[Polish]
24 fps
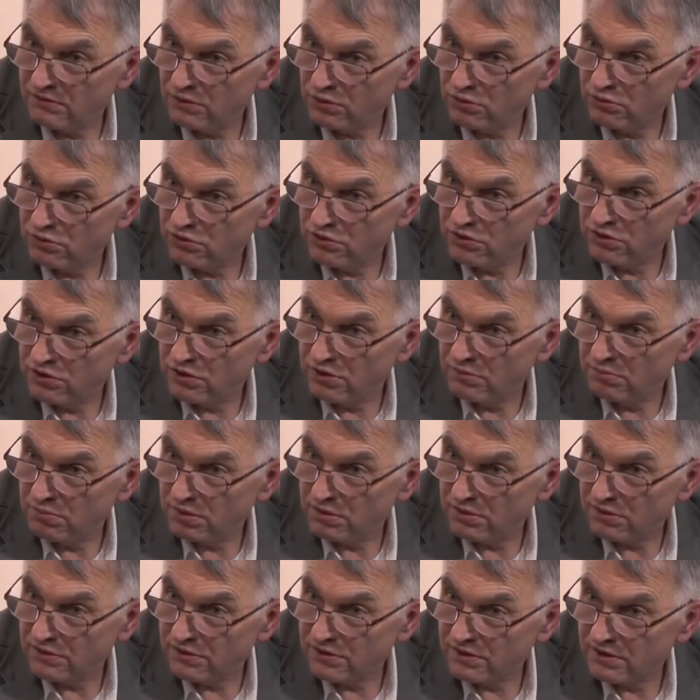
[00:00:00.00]
wrócić do
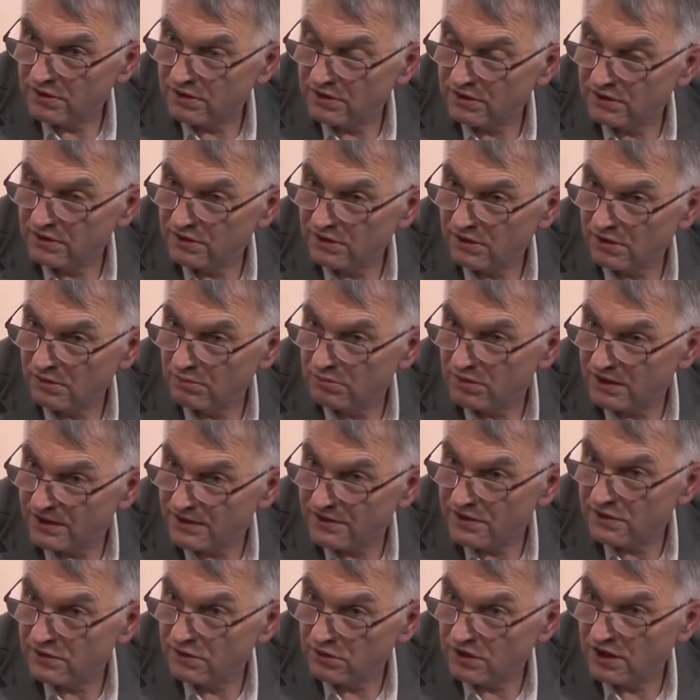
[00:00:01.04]
Polski.
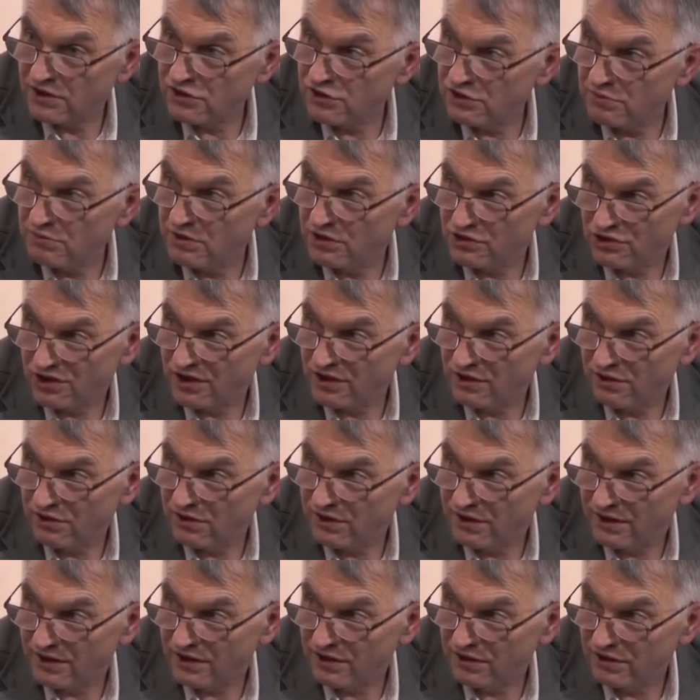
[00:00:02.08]
Obrazy do Kazimierza
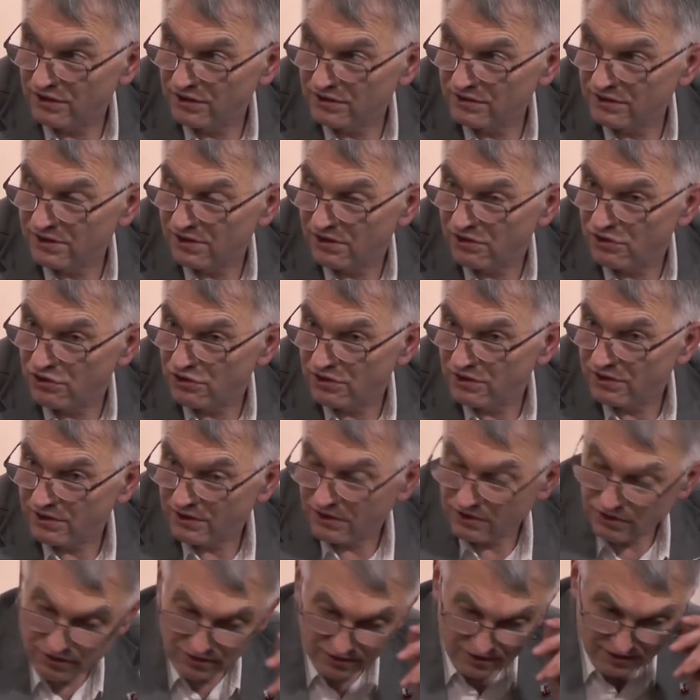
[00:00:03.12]
Dolnego, mhm. gdzie,
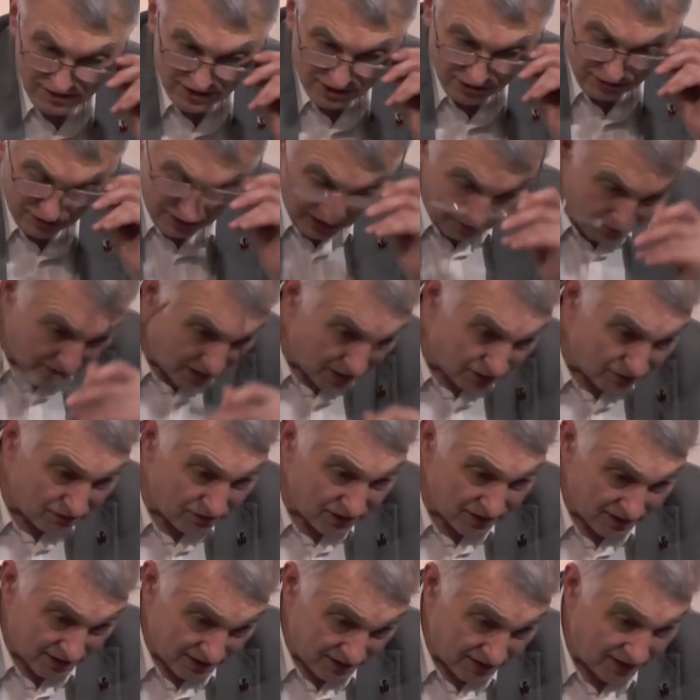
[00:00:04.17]
gdzie zostały
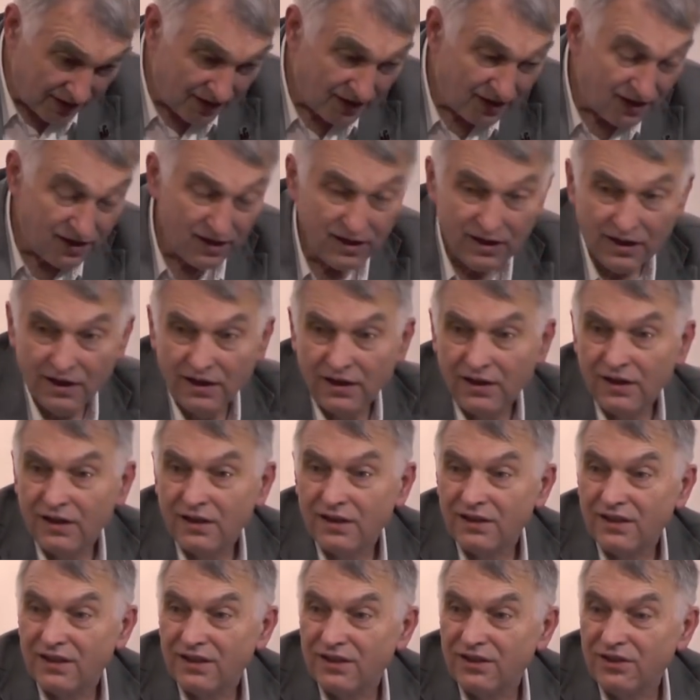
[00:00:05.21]
namalowane
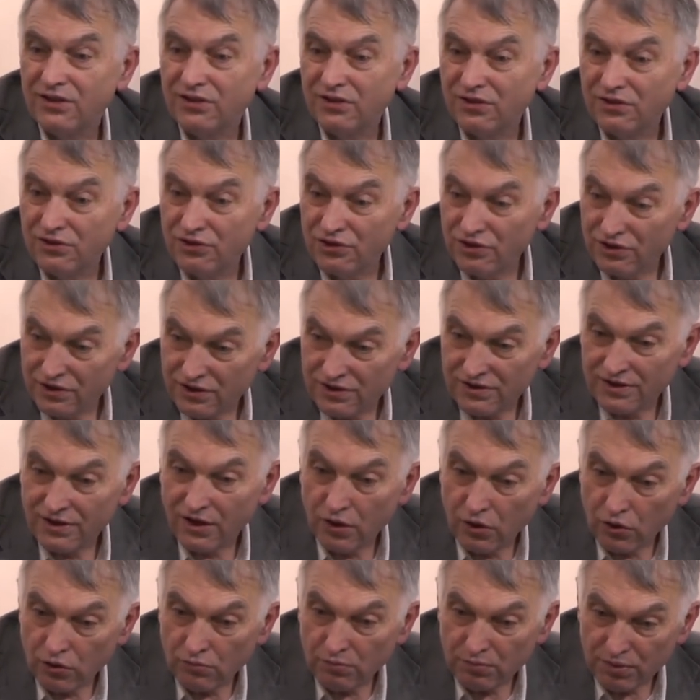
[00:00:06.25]
i gdzie jest
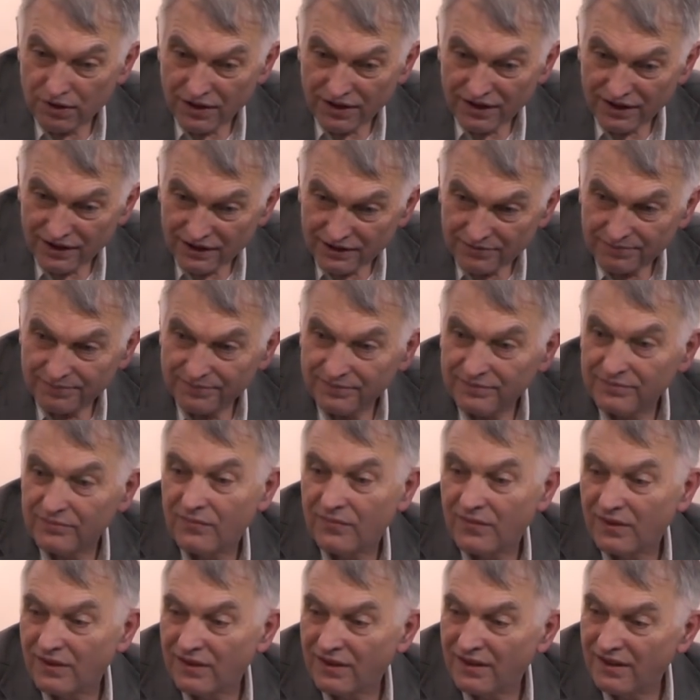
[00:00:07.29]
grupka
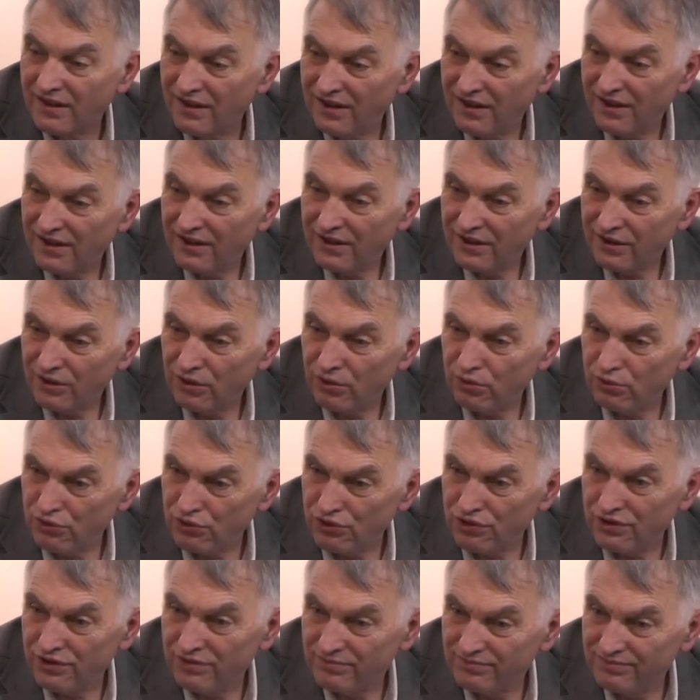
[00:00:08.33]

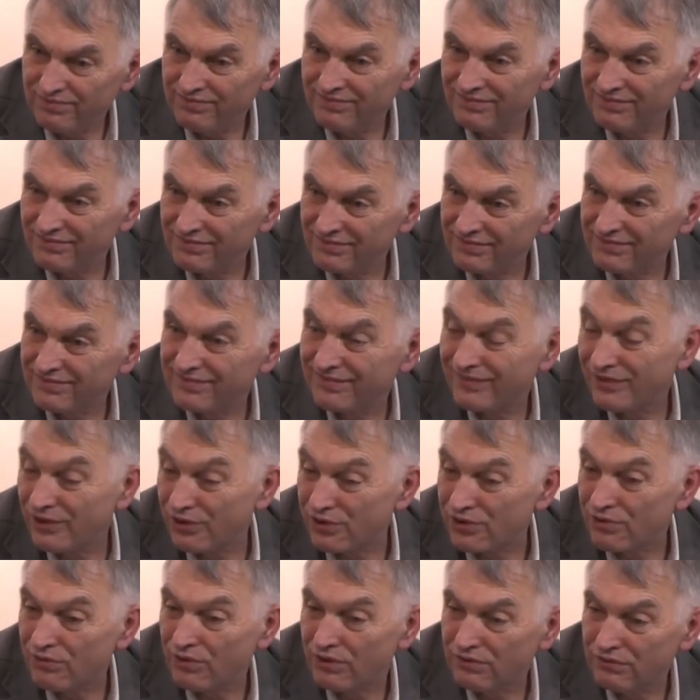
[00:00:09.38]
ludzi,
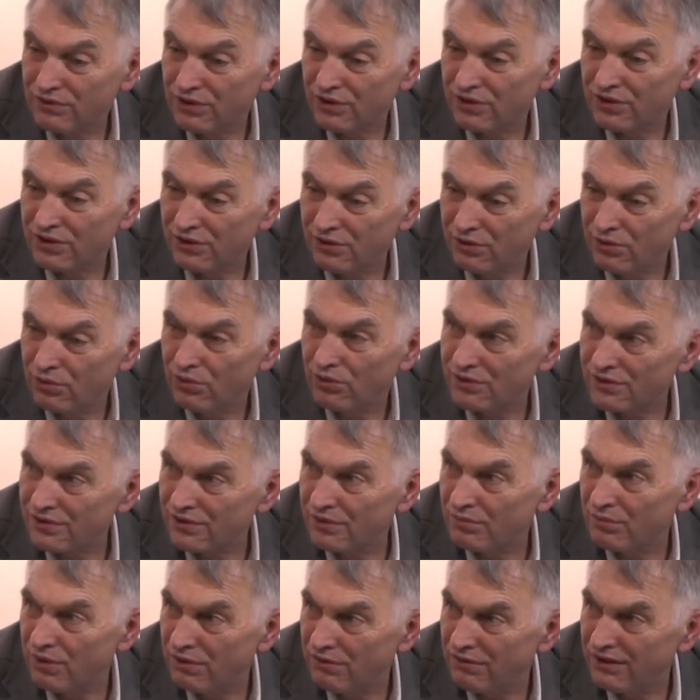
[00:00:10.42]
dosłownie
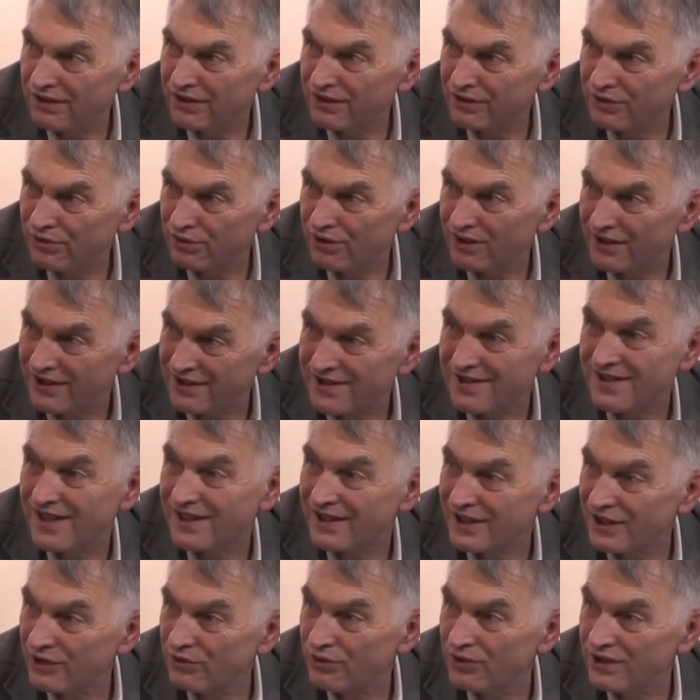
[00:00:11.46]
kilkuosobowa, która zna
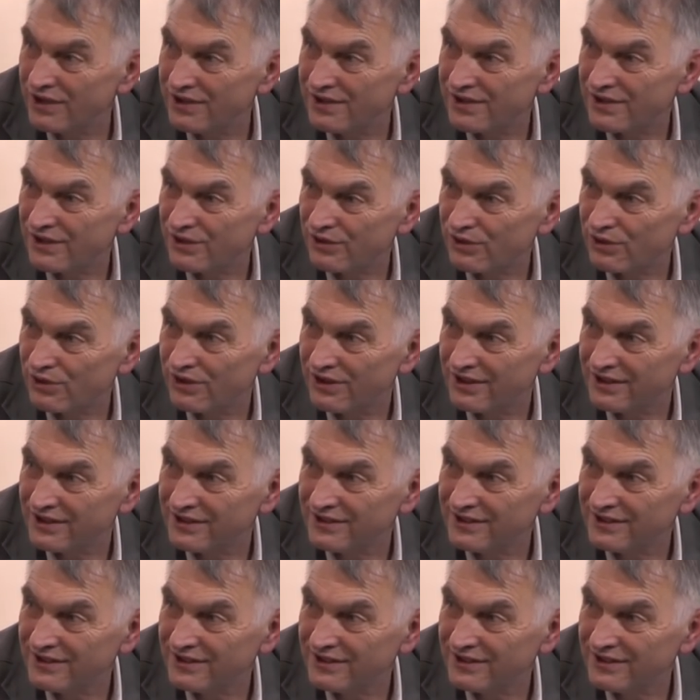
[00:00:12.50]
tę historię.